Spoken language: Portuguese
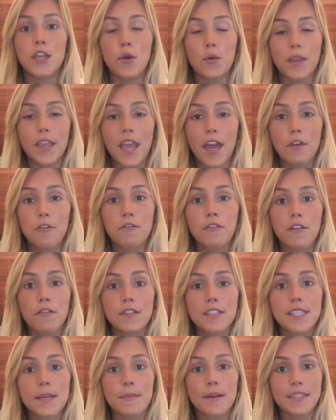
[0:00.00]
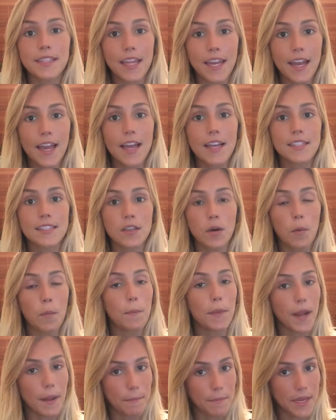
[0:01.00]
E eu quero ver você mandar na razão.
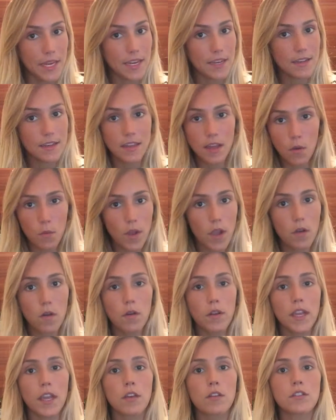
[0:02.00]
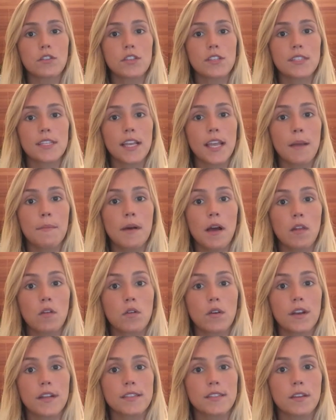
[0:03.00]
Para mim, não é qualquer notícia que abala
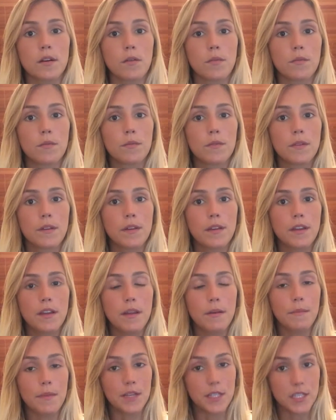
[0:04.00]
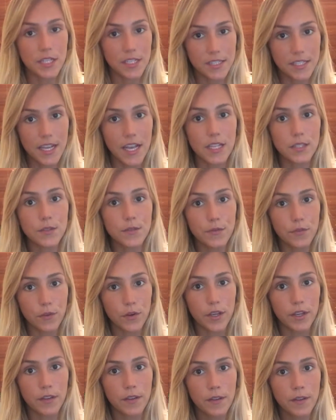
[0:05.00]
o coração mas nesse caso
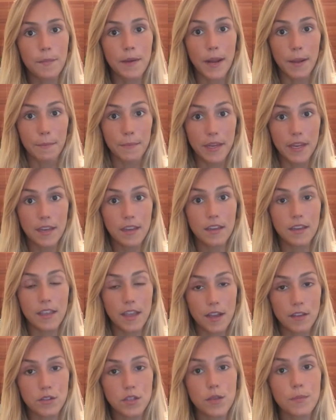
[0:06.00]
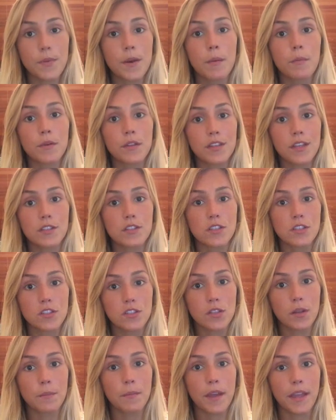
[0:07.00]
foi, para mim e acho que para muita
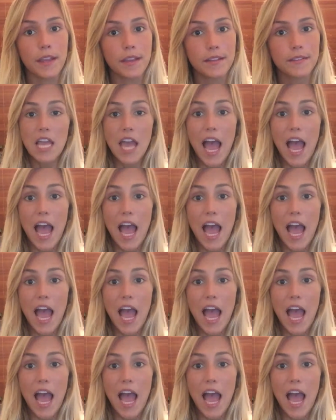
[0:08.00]
gente também.